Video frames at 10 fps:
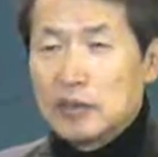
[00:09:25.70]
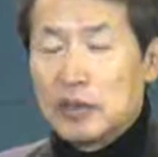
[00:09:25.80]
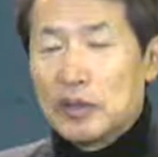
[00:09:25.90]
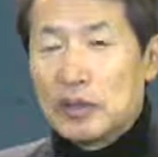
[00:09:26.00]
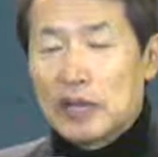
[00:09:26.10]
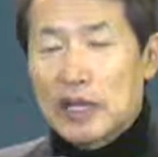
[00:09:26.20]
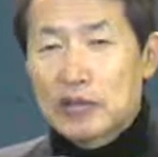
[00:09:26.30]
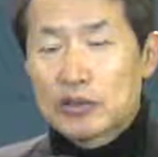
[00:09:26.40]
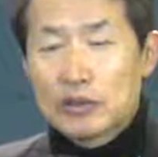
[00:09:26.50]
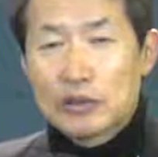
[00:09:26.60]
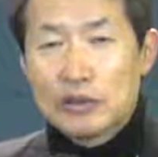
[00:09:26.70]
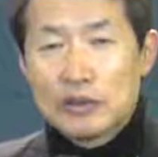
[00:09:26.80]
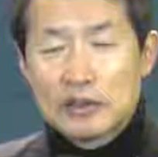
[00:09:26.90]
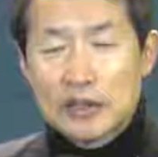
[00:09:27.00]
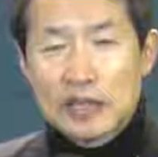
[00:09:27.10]
뭐
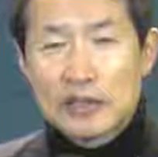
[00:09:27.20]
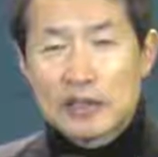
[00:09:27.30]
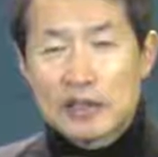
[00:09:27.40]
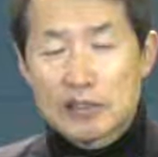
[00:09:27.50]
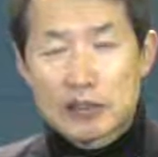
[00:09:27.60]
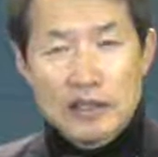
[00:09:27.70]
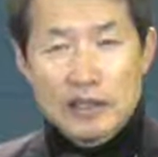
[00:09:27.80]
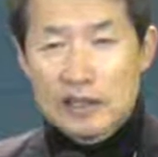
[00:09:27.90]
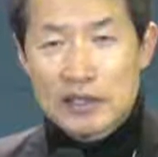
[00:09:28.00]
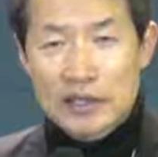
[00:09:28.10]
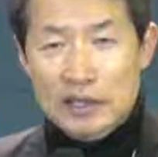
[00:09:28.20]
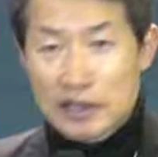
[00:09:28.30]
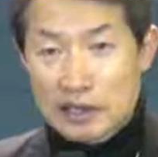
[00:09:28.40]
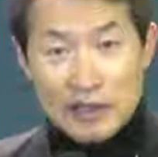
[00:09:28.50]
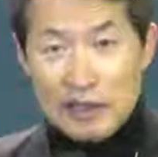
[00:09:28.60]
하루도 해질 때부터 해질
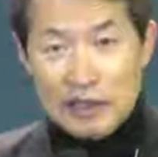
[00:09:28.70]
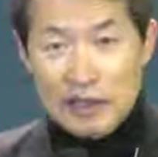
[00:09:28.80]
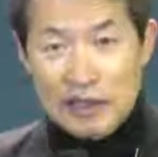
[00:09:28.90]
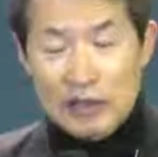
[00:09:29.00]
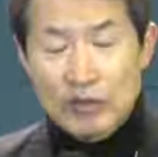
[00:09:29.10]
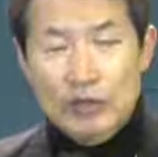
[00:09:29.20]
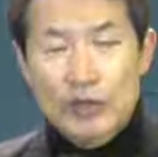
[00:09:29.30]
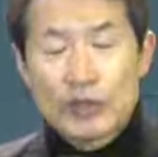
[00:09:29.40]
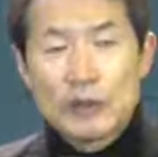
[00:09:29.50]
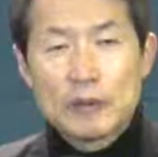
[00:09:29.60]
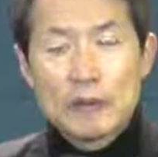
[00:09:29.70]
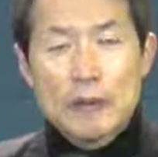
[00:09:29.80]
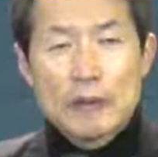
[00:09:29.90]
때까지 그렇게 하지 않고요.